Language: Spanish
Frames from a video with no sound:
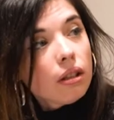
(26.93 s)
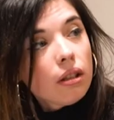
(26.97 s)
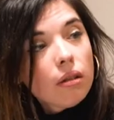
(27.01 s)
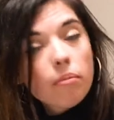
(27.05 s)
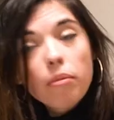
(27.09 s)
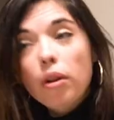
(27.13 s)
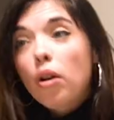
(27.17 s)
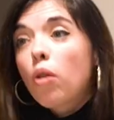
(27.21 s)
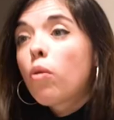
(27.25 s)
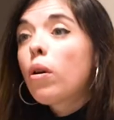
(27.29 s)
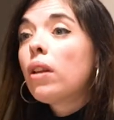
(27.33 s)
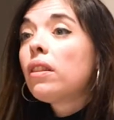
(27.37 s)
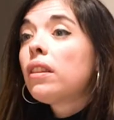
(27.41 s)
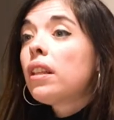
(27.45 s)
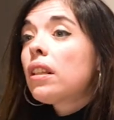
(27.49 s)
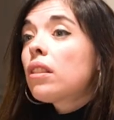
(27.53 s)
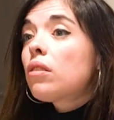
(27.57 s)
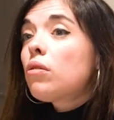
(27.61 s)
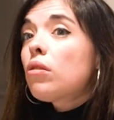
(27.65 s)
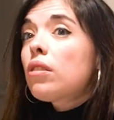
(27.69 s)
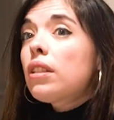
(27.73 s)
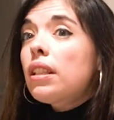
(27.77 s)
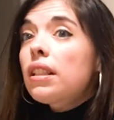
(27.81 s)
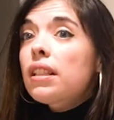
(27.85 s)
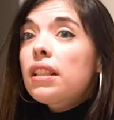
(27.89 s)
Pero
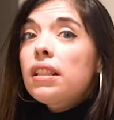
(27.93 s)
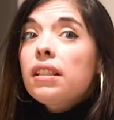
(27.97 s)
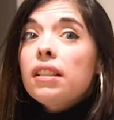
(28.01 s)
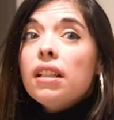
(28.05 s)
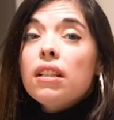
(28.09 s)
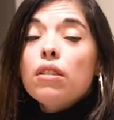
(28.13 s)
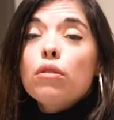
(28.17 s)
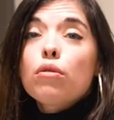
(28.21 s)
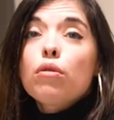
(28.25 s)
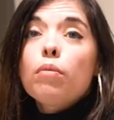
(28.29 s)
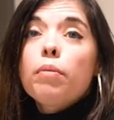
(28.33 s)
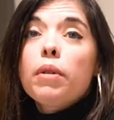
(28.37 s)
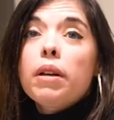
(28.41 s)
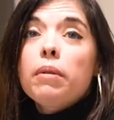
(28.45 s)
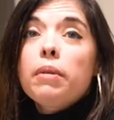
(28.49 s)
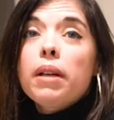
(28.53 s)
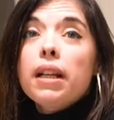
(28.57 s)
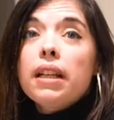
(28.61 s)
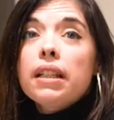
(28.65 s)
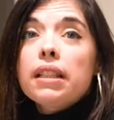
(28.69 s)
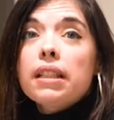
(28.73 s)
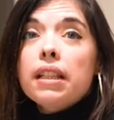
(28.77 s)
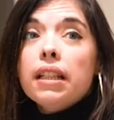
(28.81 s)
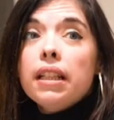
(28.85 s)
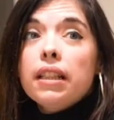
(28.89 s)
cuántas cosas que están súper
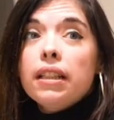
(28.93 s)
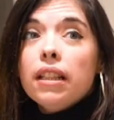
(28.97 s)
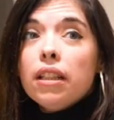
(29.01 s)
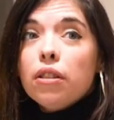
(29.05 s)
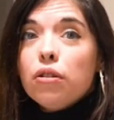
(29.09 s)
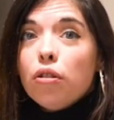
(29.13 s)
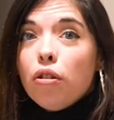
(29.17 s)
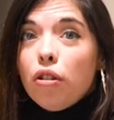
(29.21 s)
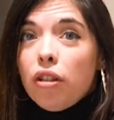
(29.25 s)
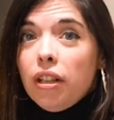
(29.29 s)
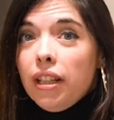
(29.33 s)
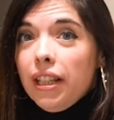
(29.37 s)
bien escritas son